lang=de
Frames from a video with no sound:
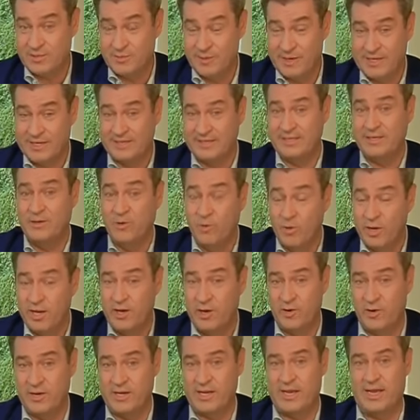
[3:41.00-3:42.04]
ist, wenn ich die jungen
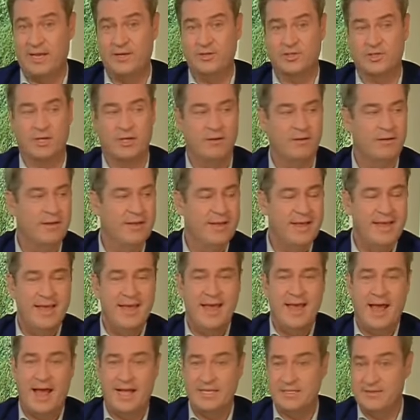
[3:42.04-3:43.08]
Leute anschaue,
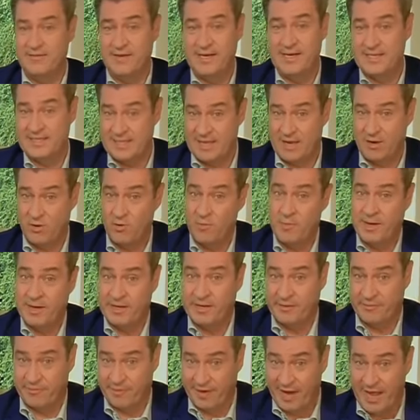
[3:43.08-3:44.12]
also wenn das
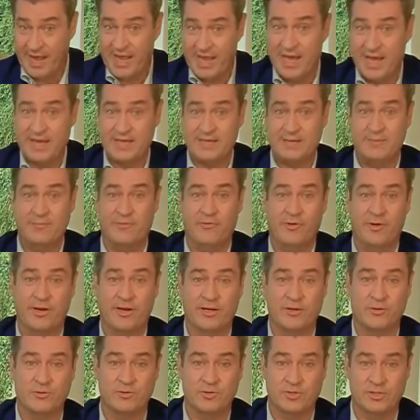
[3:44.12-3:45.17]
Argument der Freiheit im
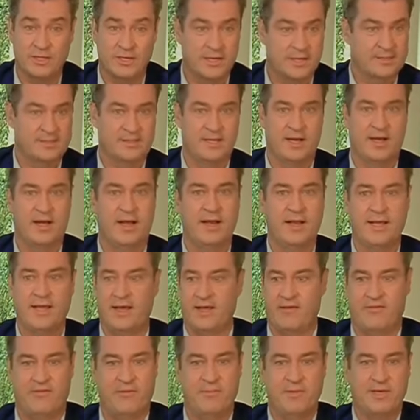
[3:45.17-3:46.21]
Vordergrund steht, dann sagen alle,
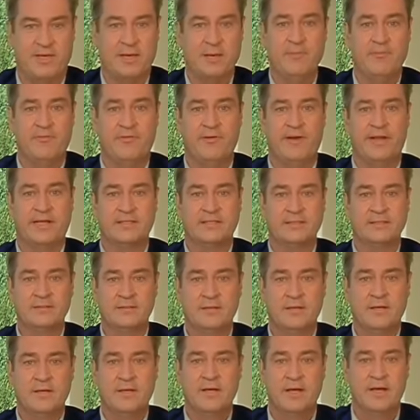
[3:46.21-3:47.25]
ja, ich will mich impfen
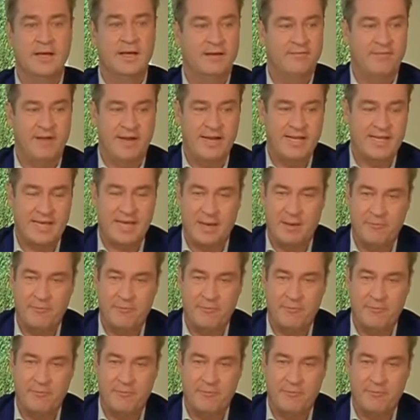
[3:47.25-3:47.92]
lassen, äh, weil ich